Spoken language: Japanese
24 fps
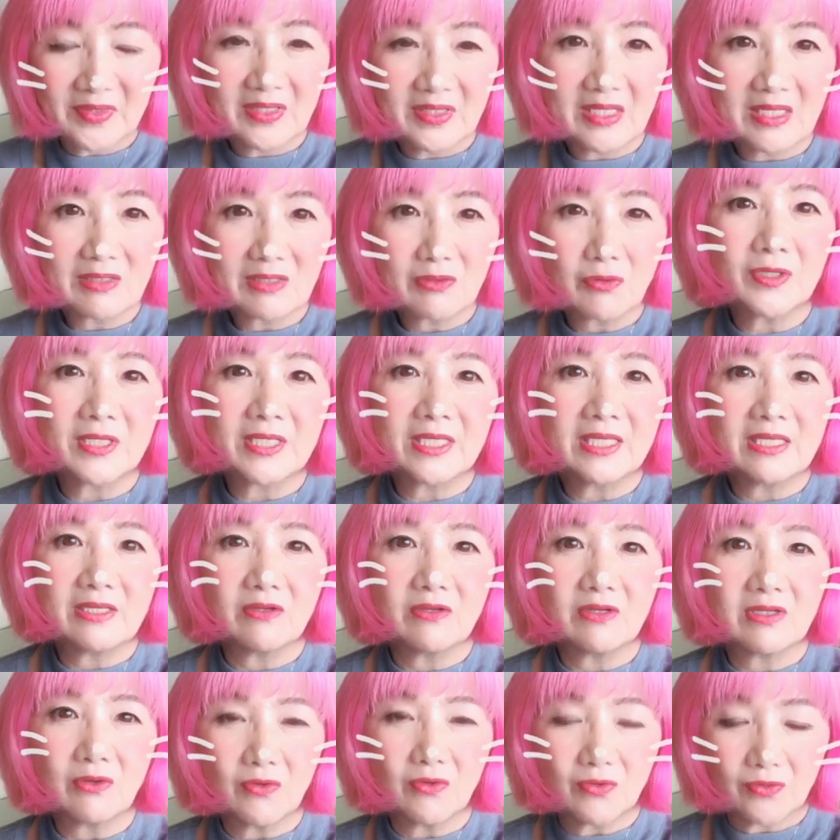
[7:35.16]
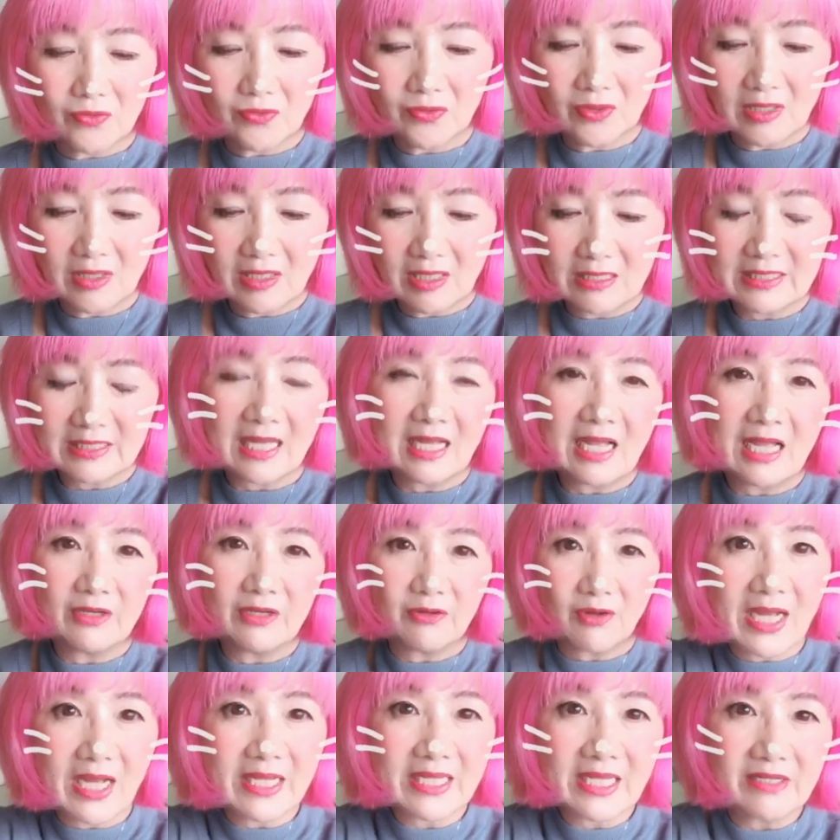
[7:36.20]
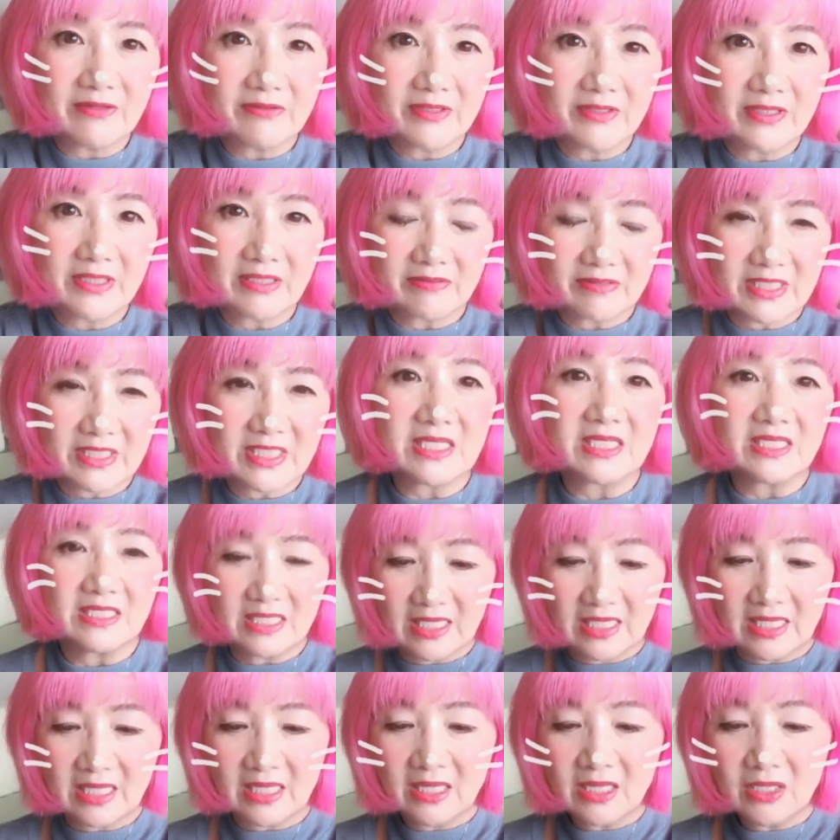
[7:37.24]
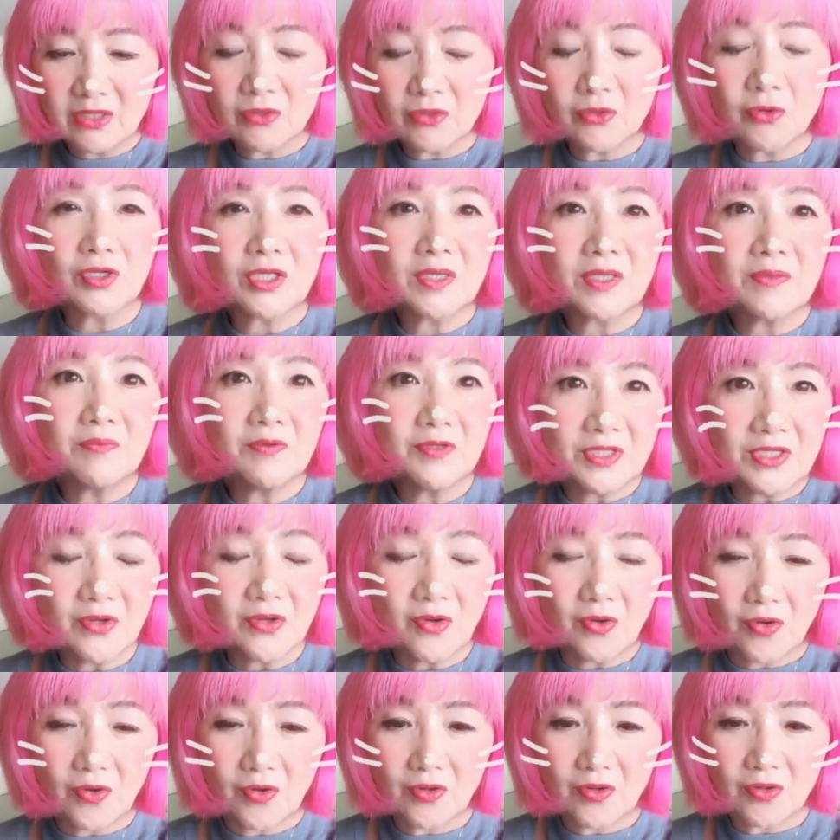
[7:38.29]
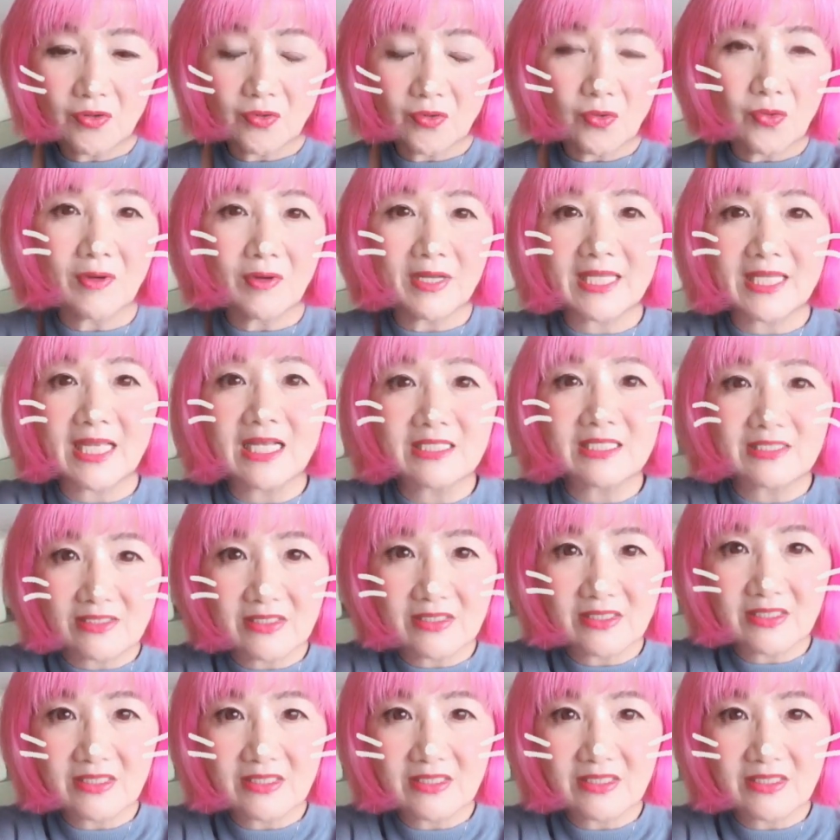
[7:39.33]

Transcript: コーヒーをあのあげるっていうシーンにゴキブリをこう渡すっ